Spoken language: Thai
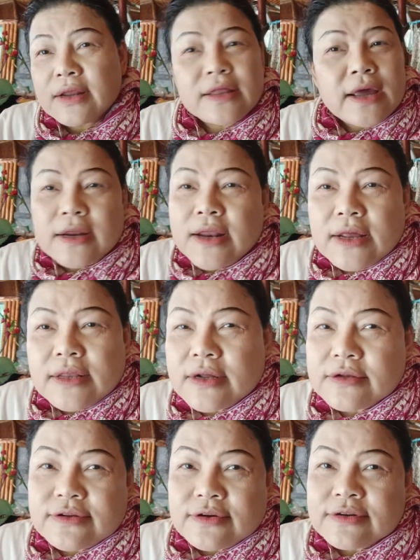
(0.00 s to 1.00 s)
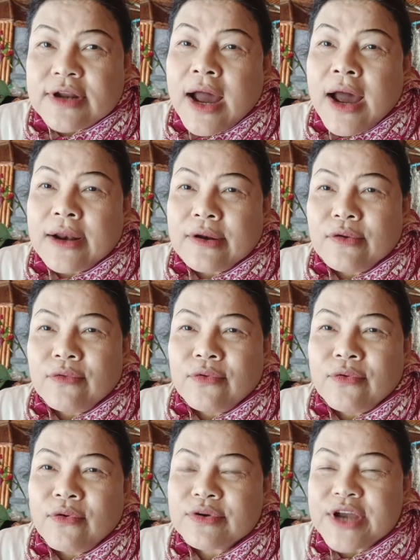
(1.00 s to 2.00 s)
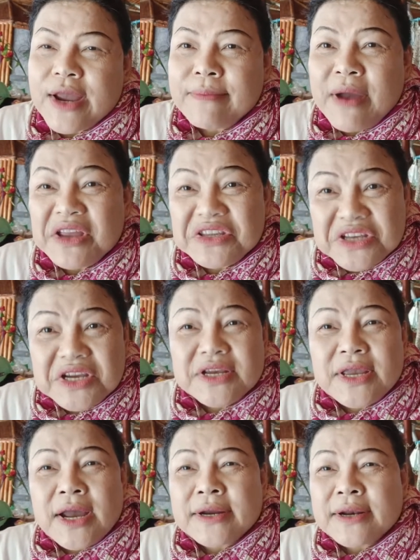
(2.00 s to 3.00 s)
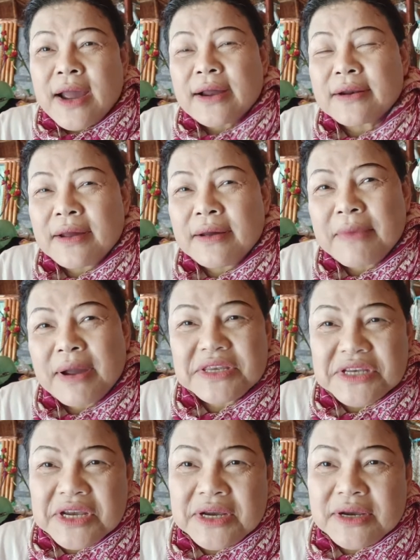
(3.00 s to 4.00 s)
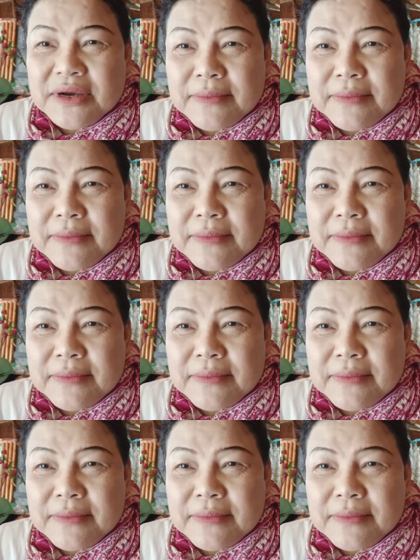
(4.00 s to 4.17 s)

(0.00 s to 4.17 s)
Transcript: ใช้ได้ทั้งสองด้านนะโอ้โหใช้ไม้จริงอย่างหนักนะไม้จริง